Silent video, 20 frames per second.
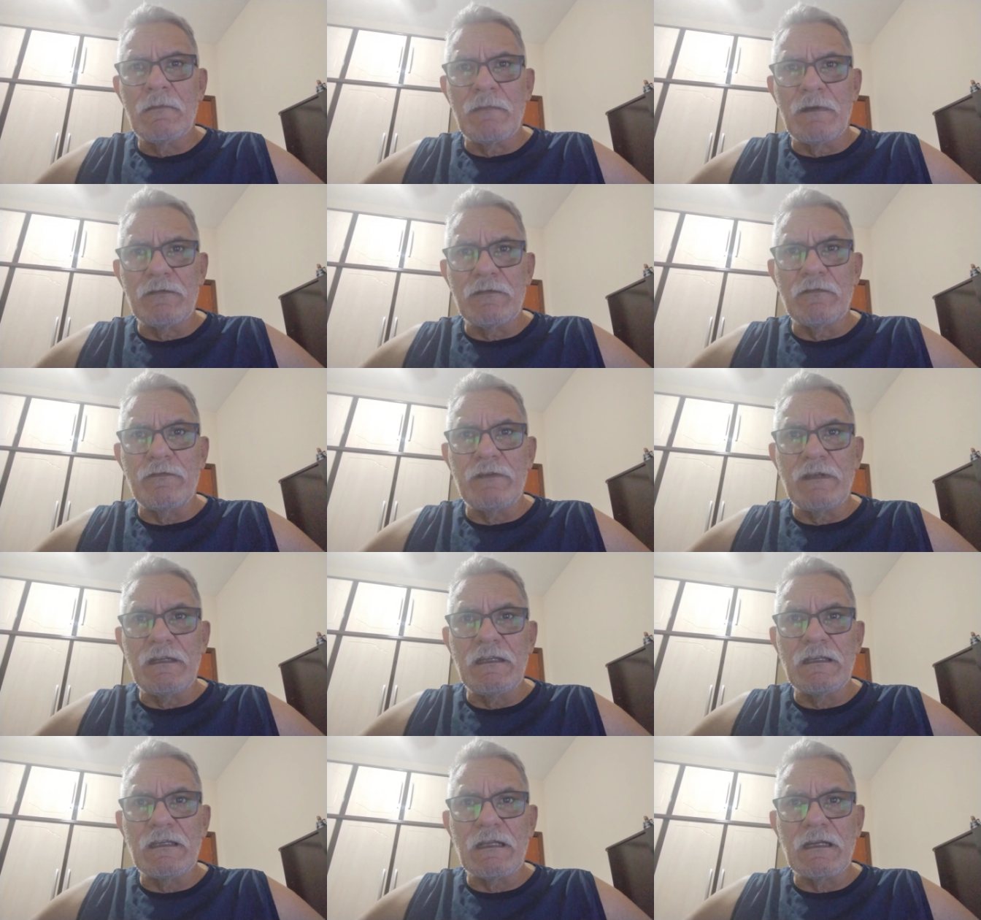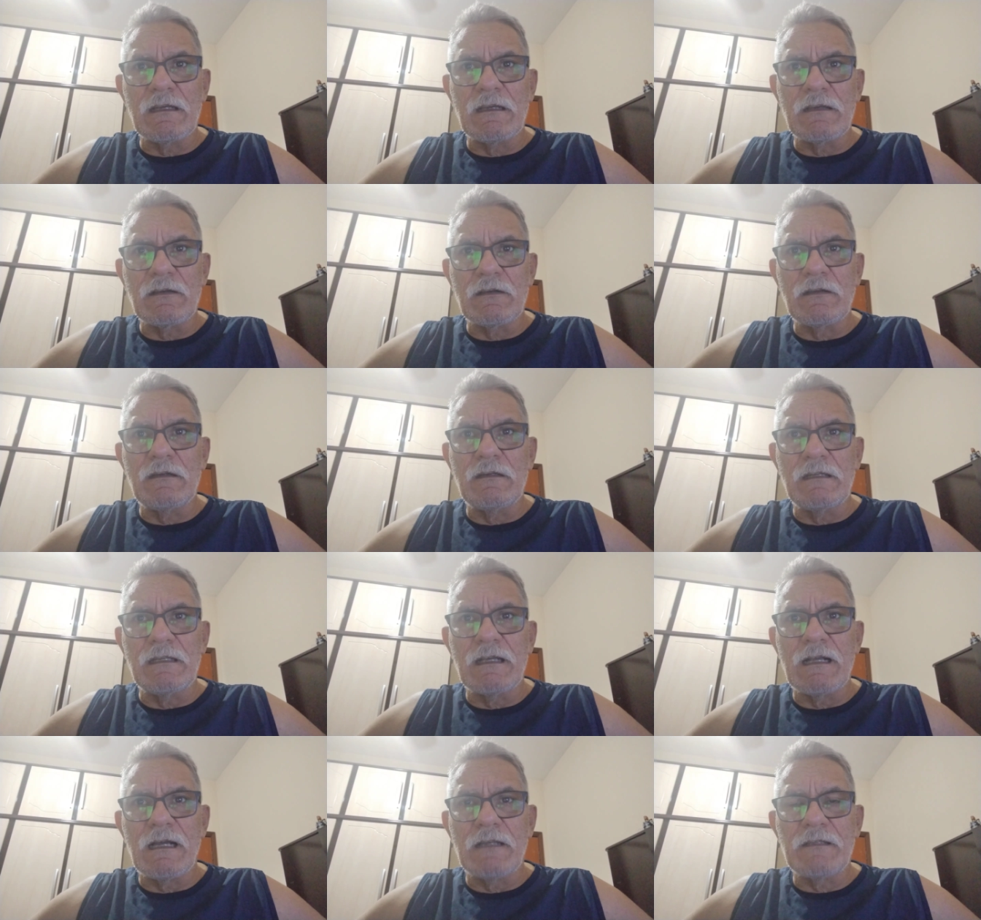mas eu vi ali que era
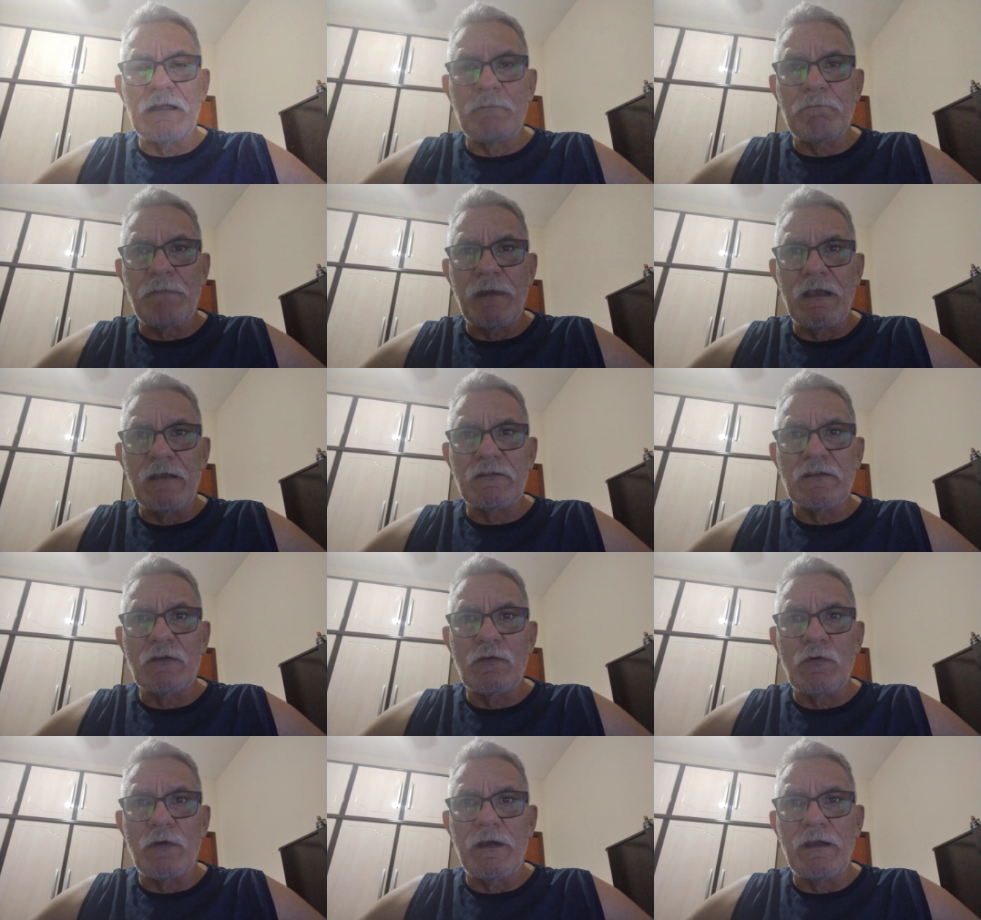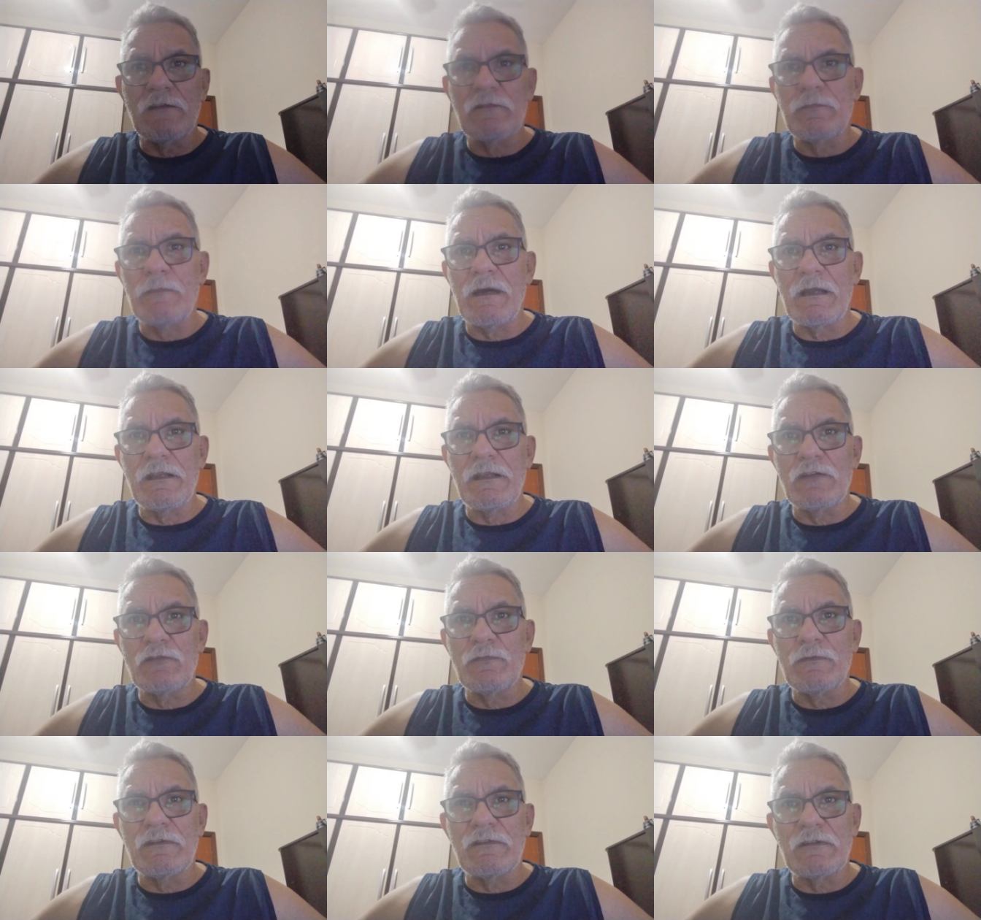ligado à pesca e correntes
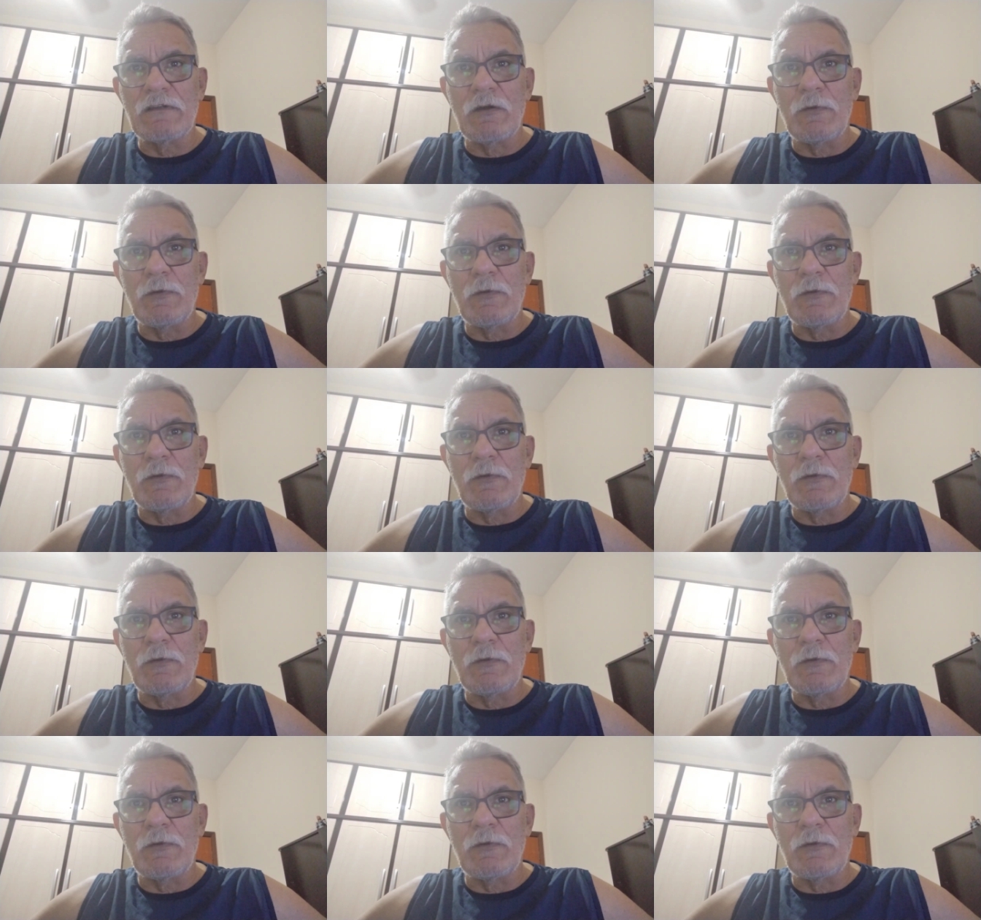marítimas.